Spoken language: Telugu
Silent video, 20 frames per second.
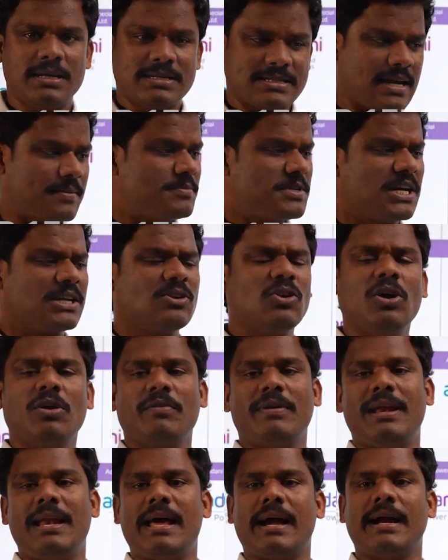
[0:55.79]
సబ్జెక్ట్లోకి
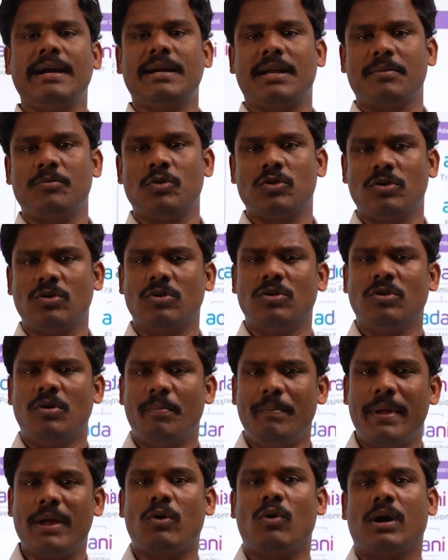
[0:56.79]
వెళ్ళే కంటే ముందు
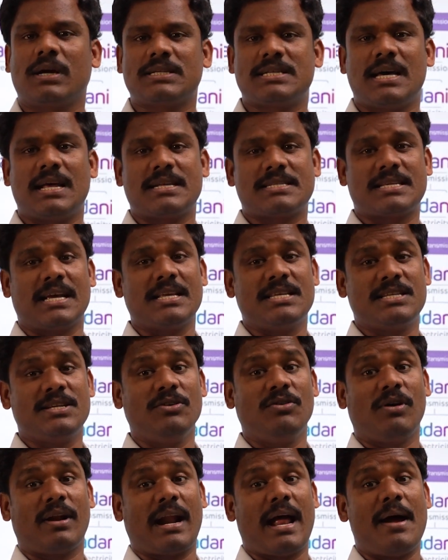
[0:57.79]
మీకు ఒకసారి
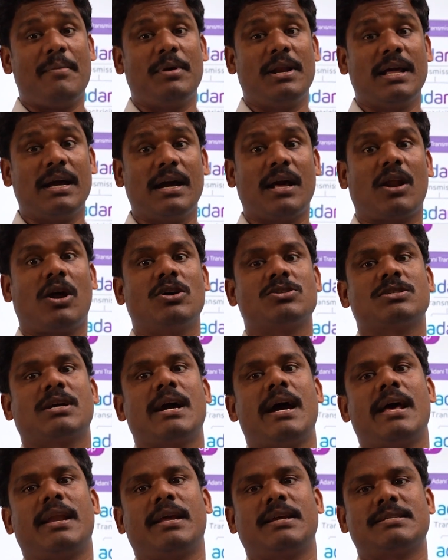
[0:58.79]
సత్యం రామలింగరాజు
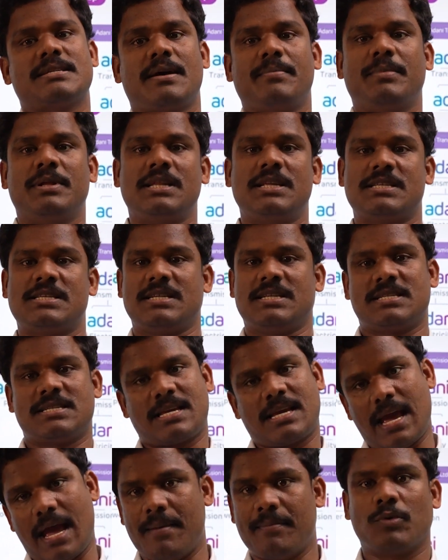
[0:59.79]
గారికి సంబంధించిన
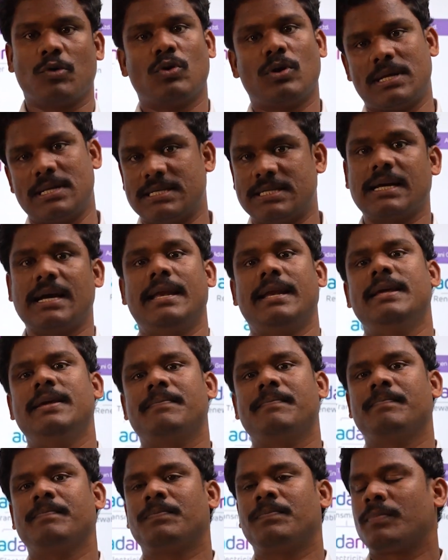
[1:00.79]
స్కామ్ గురించి కానీ
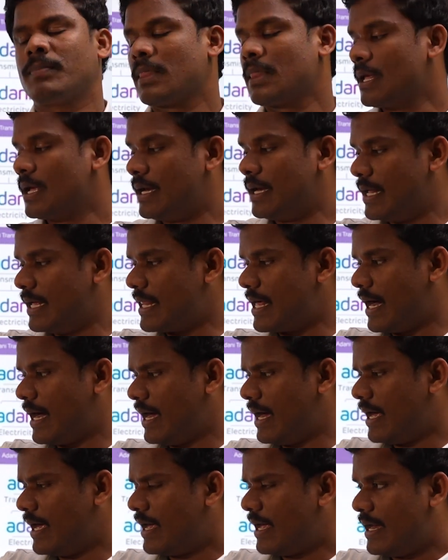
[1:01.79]
లేదా
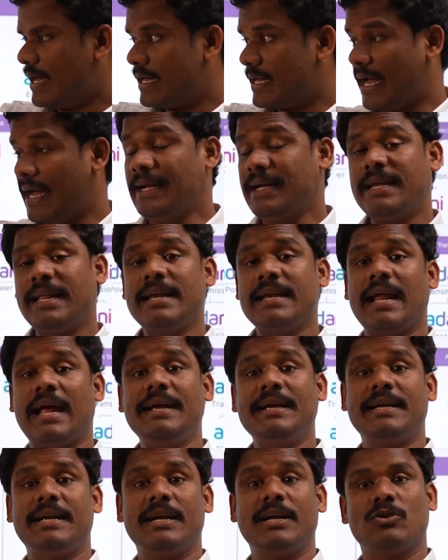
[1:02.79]
నైన్టీన్
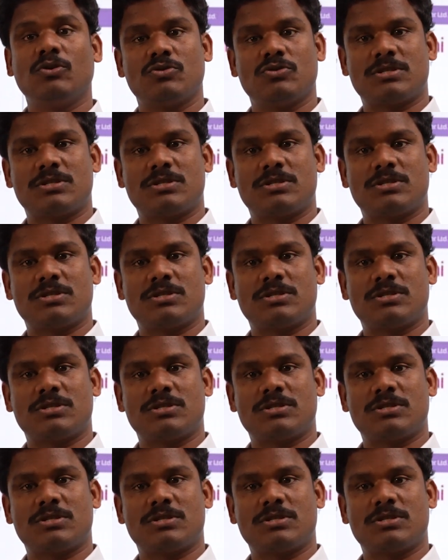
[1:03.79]
నైంటీ టూ